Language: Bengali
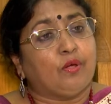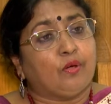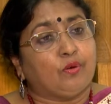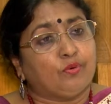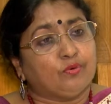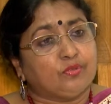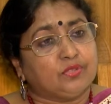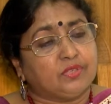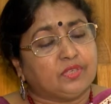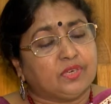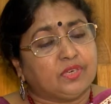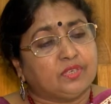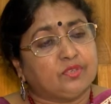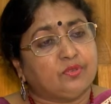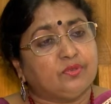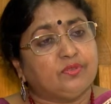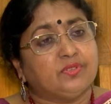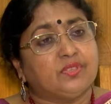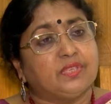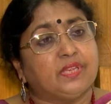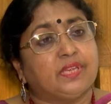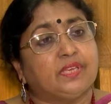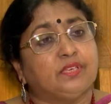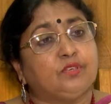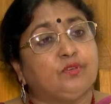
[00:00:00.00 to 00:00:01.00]
কনস্ট্রাকশন
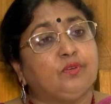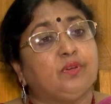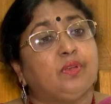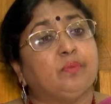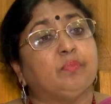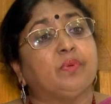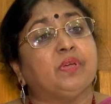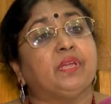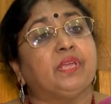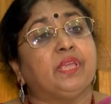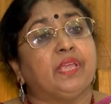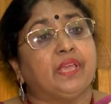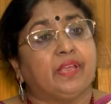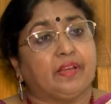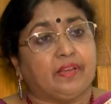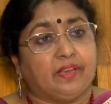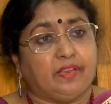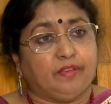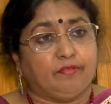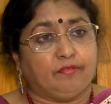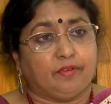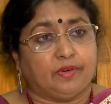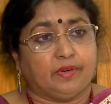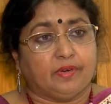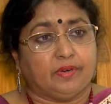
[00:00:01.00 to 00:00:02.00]
সেক্টর এবং কেয়ার
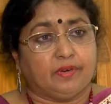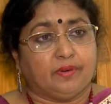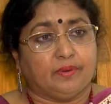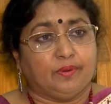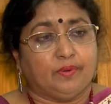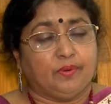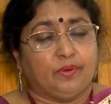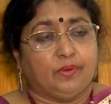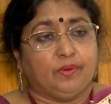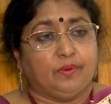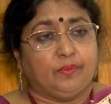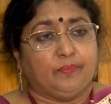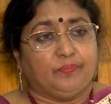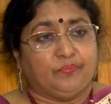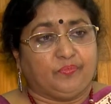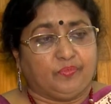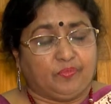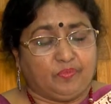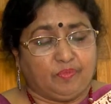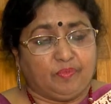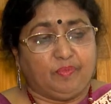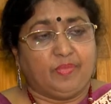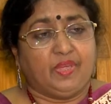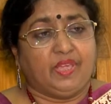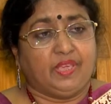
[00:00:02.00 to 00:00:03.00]
গিভার
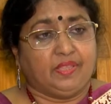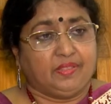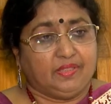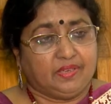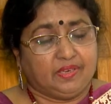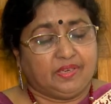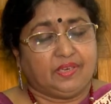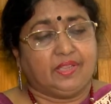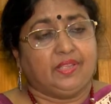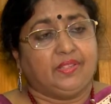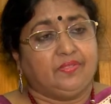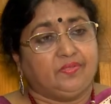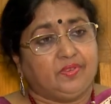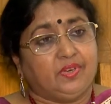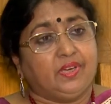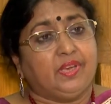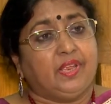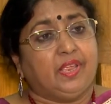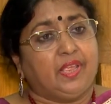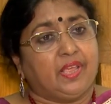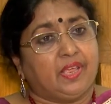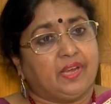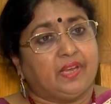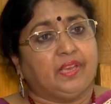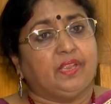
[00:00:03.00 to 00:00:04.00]
মেয়েদের ক্ষেত্রে
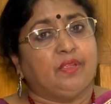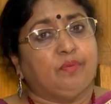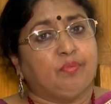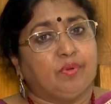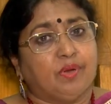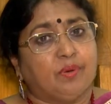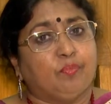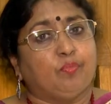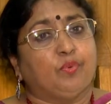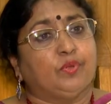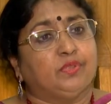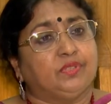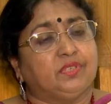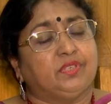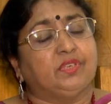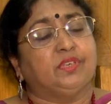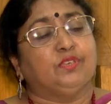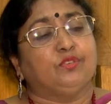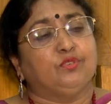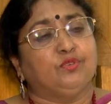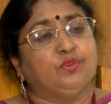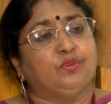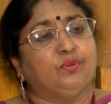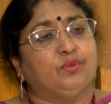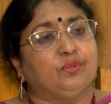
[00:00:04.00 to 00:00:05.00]
কেয়ার গিভার পদটার
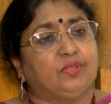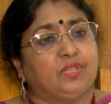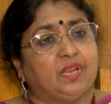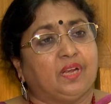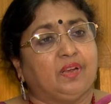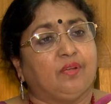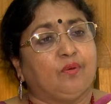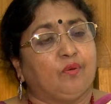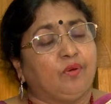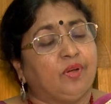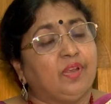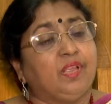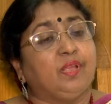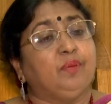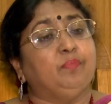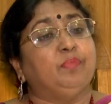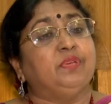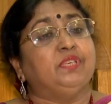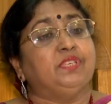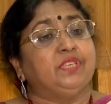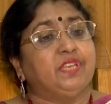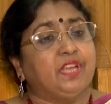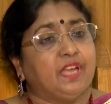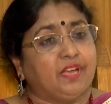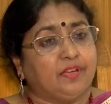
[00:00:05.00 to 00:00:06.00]
জন্য তারা অনেক
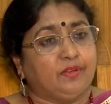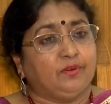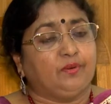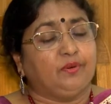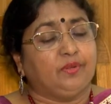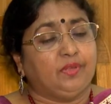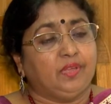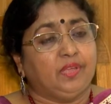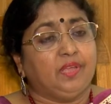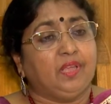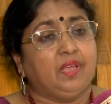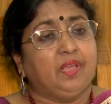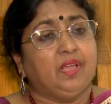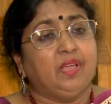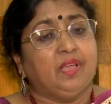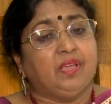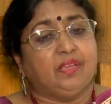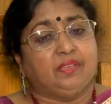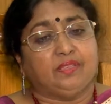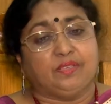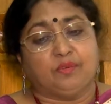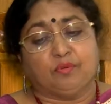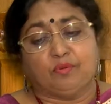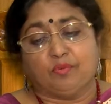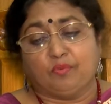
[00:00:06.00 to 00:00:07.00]
বেশি আগ্রহী
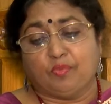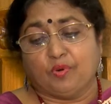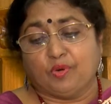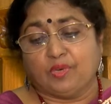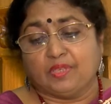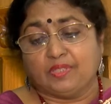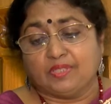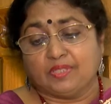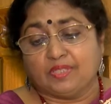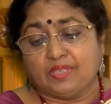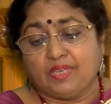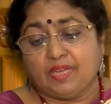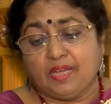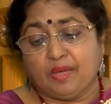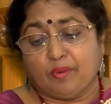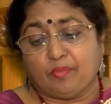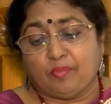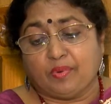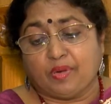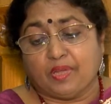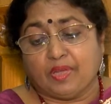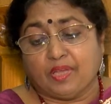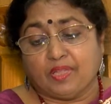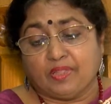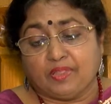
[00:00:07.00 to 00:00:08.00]
যেমন বলেছে
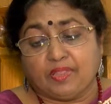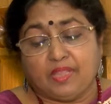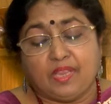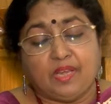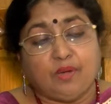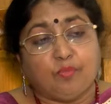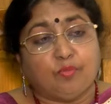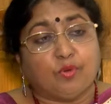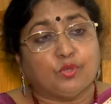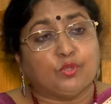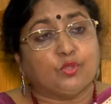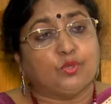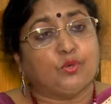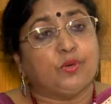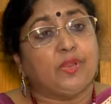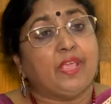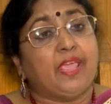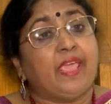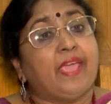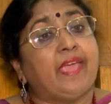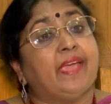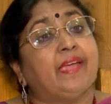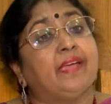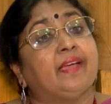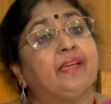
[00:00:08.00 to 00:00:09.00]
আমরা তিন বছরে
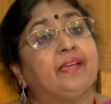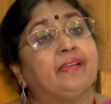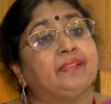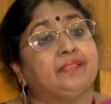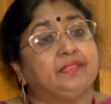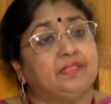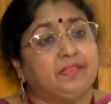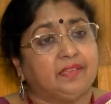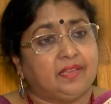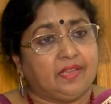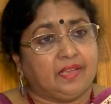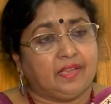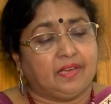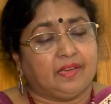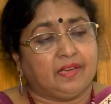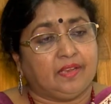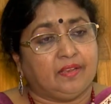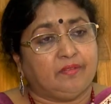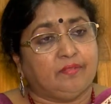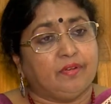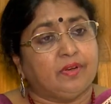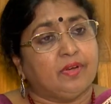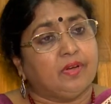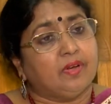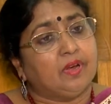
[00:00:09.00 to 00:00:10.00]
এক হাজার কেয়ার
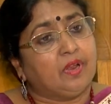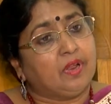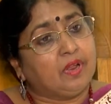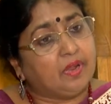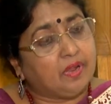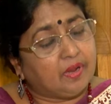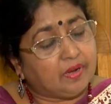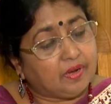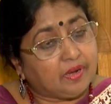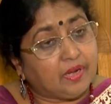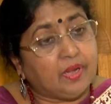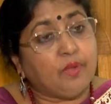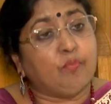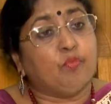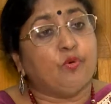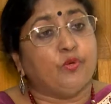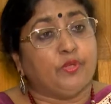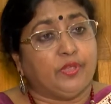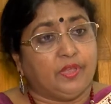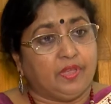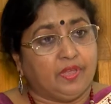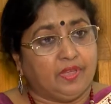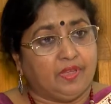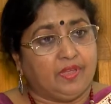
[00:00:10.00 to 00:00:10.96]
গিভার নিবই